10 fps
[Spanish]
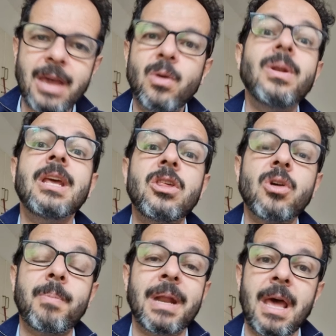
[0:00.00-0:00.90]
hay un
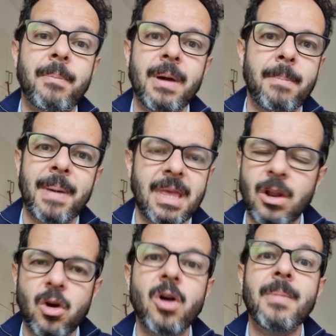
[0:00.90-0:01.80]
nicho para después
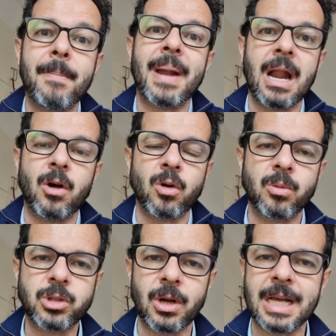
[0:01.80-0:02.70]
pedir coima para la
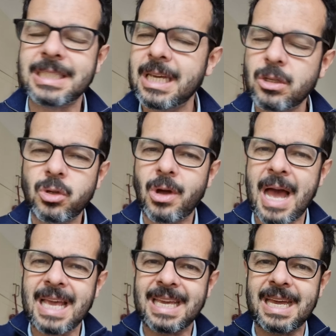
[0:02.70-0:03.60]
corrupción. Así que eso
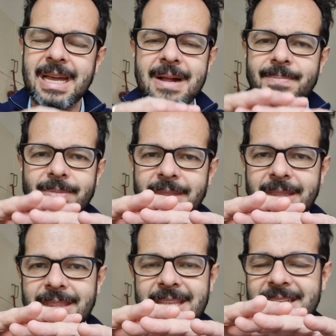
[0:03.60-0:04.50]
hay que,
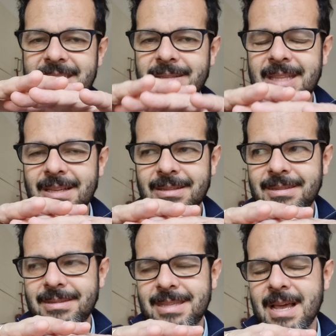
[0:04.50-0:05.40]

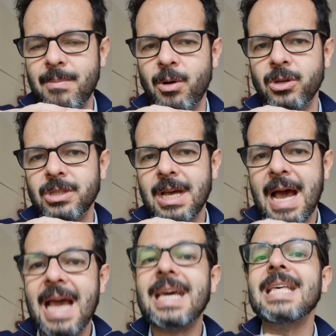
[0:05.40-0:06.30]
digamos,
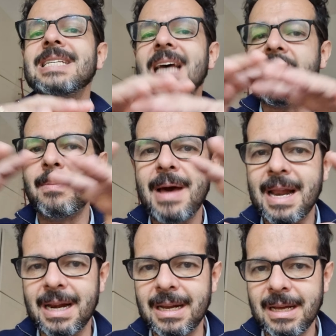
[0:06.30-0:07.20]
hay que
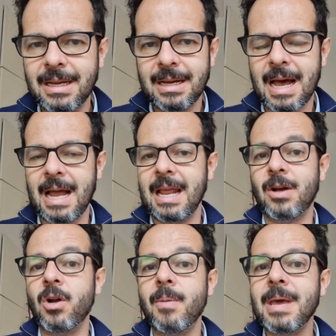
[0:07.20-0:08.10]
desarmar a la
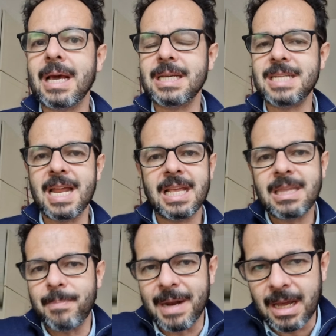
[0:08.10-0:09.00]
economía
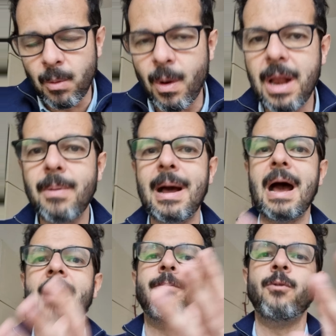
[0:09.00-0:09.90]
kirchnerista para que vuelva
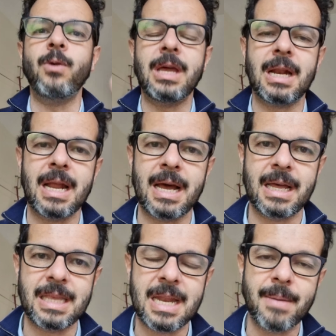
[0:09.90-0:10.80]
a fluir
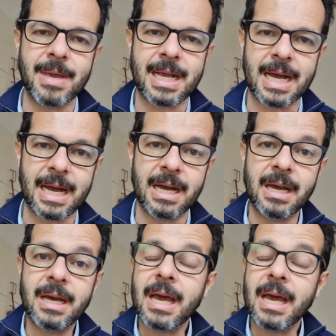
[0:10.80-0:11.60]
la dinámica